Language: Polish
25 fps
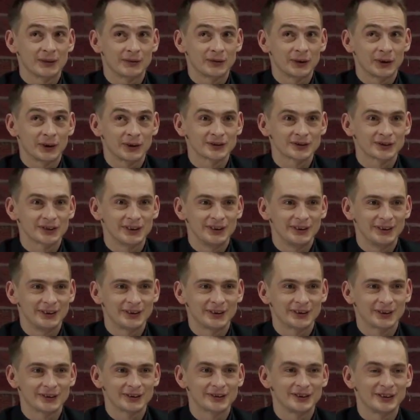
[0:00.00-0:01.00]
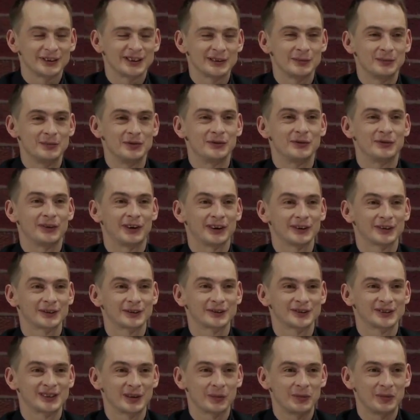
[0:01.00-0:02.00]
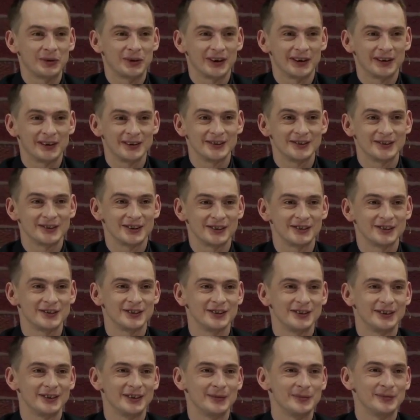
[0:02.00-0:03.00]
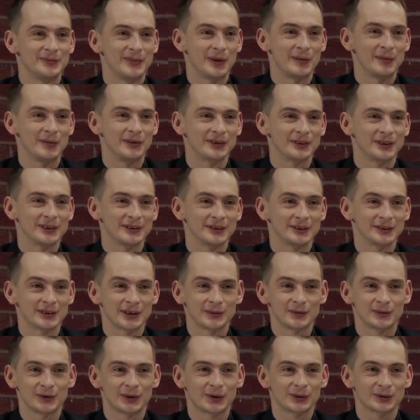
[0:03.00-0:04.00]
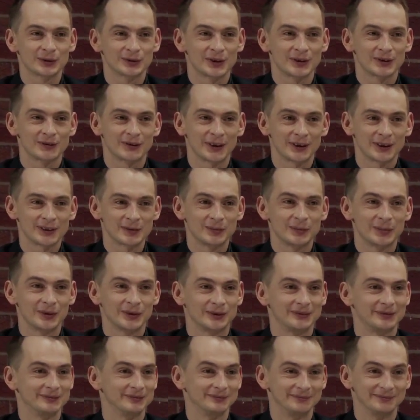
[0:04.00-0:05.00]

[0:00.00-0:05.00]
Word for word: wioski to jest dla ciebie wartość, zabijanie dzieci, mamy te, temu hołdować, bo...